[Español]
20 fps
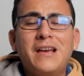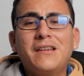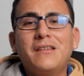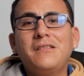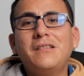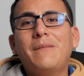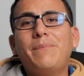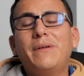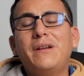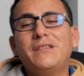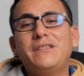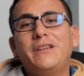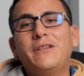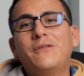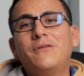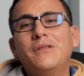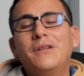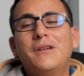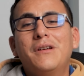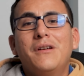Y aquí
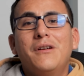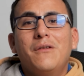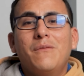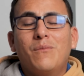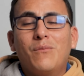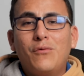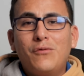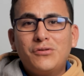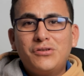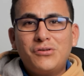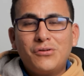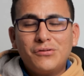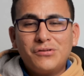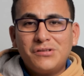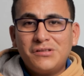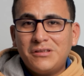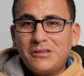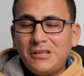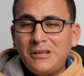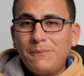aparecieron
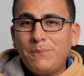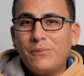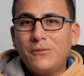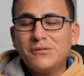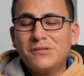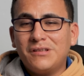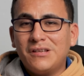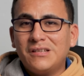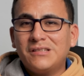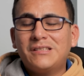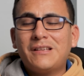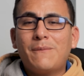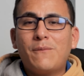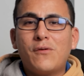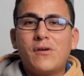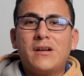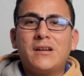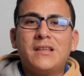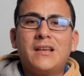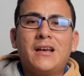muchos tipos de esta
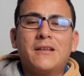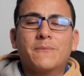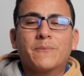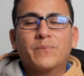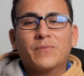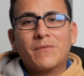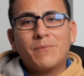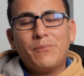modalidad.